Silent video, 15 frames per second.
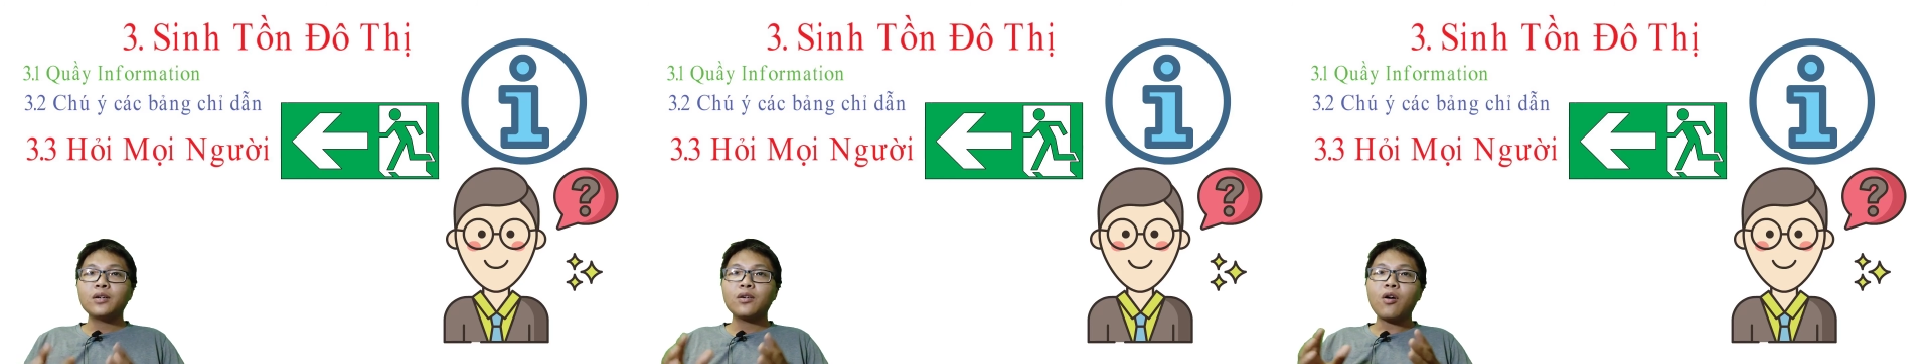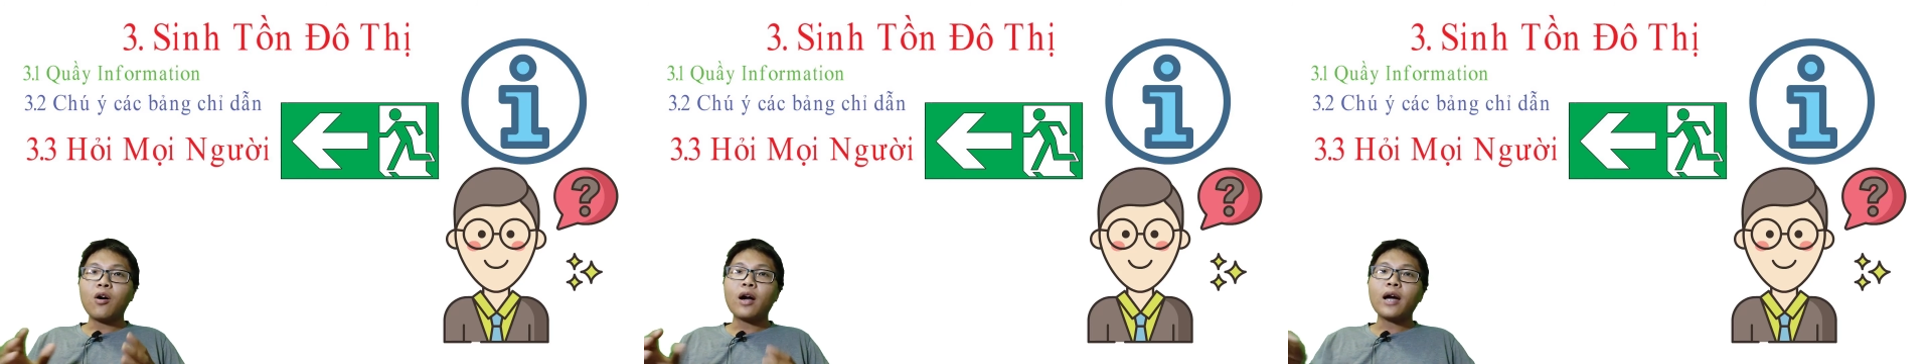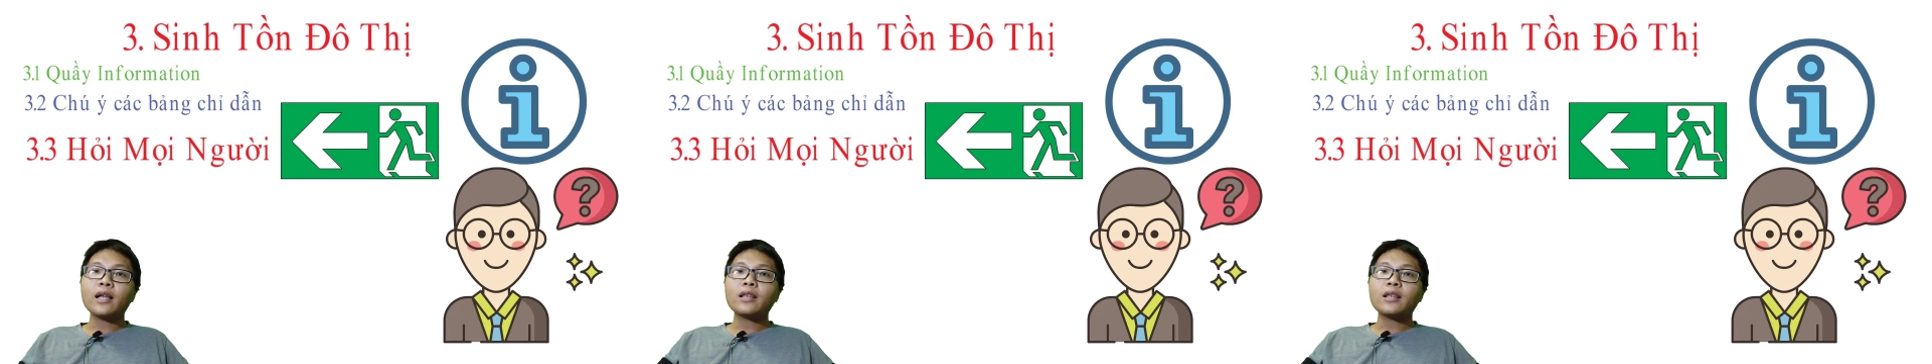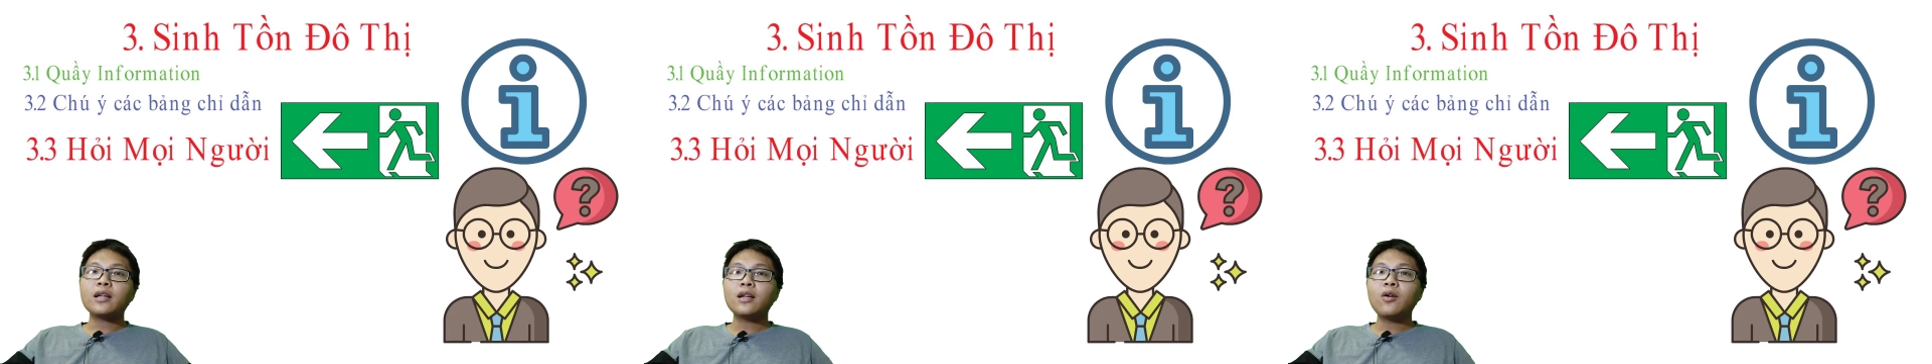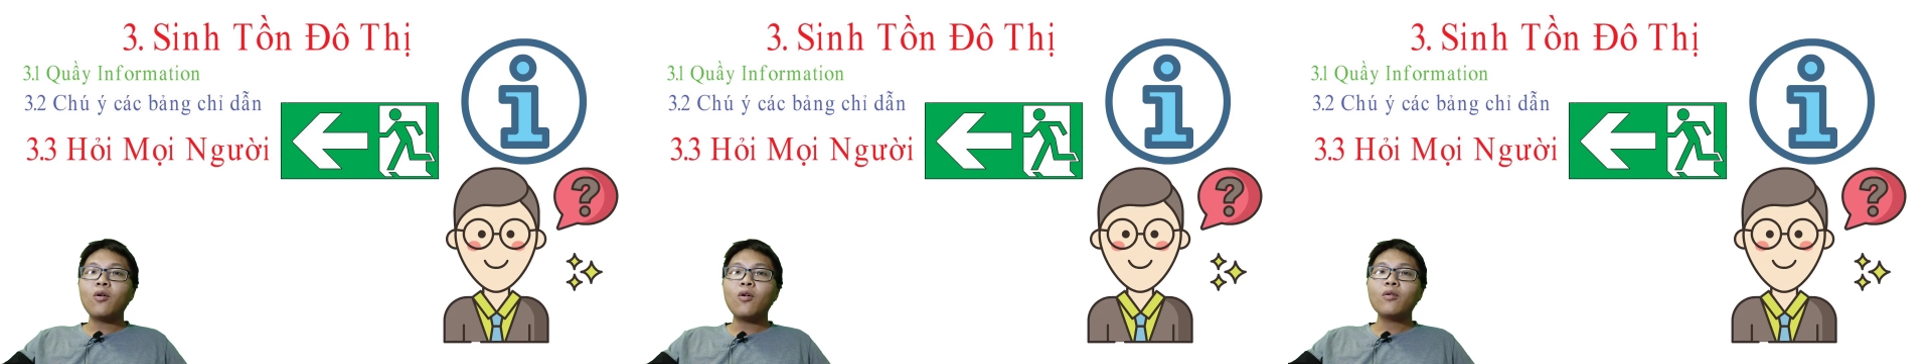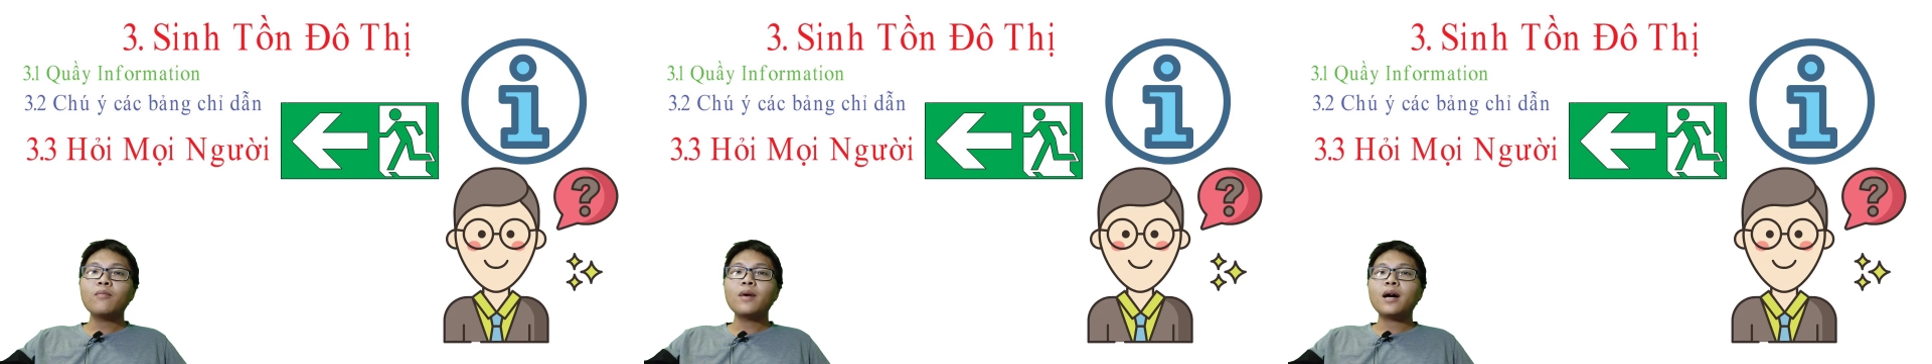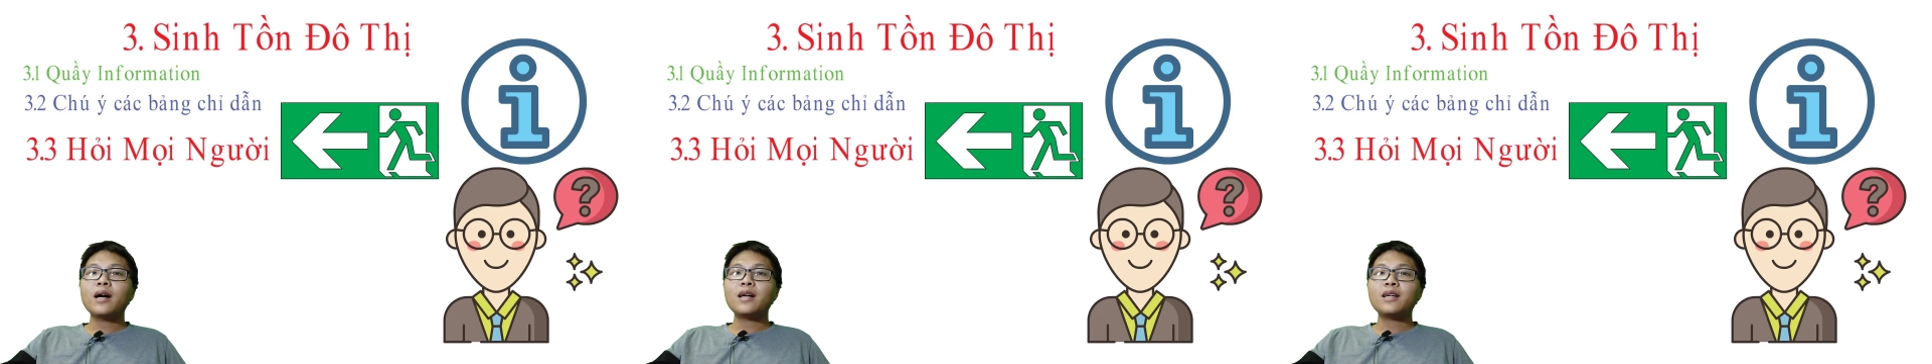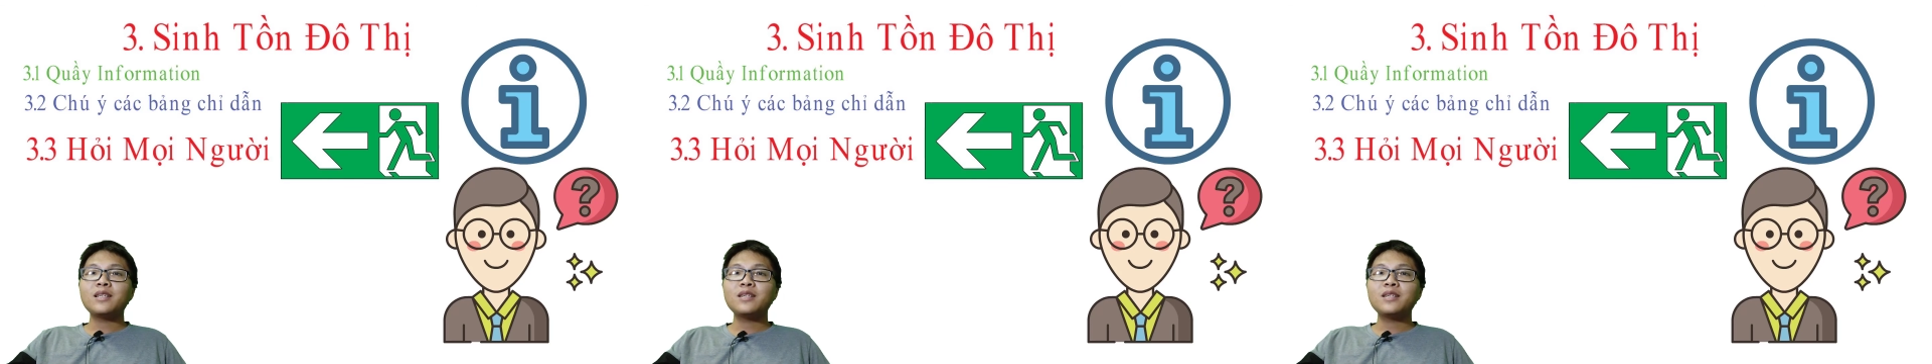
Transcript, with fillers: còn các tình huống mà